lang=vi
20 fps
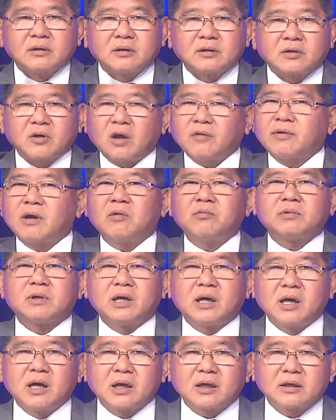Nói vậy không
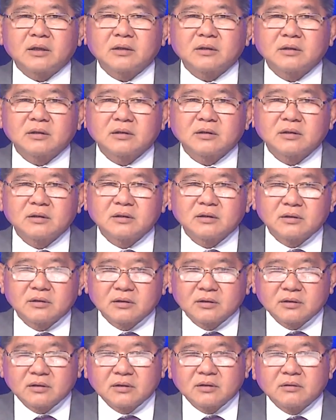được.
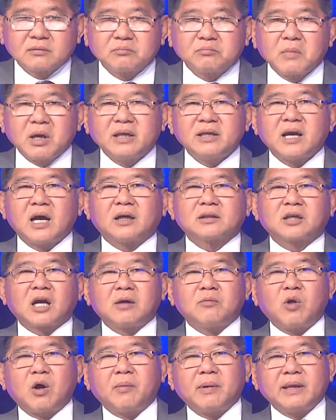Bây giờ
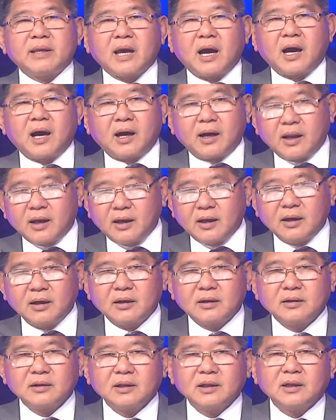thời buổi bây giờ
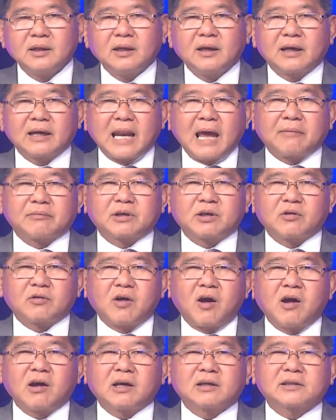làm kiểu
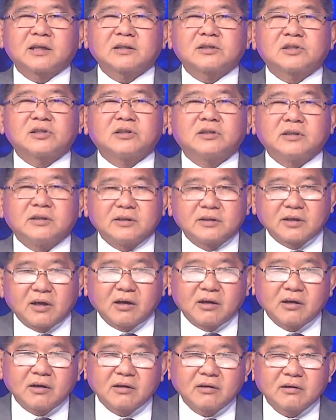đó người ta chửi
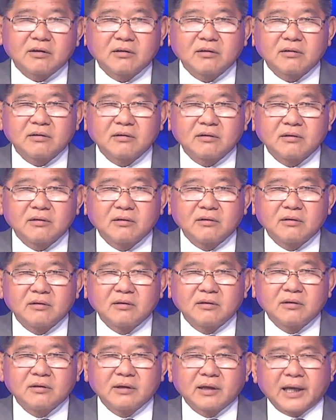cho.
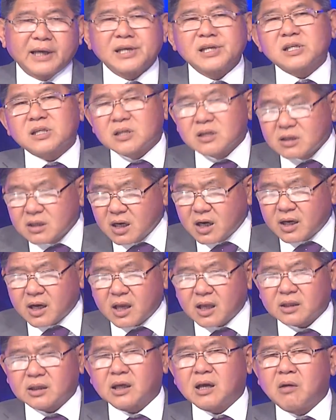Ngày xưa
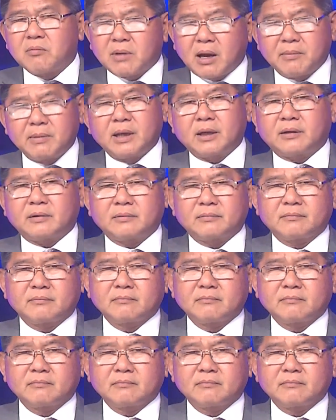đó thì không ai biết.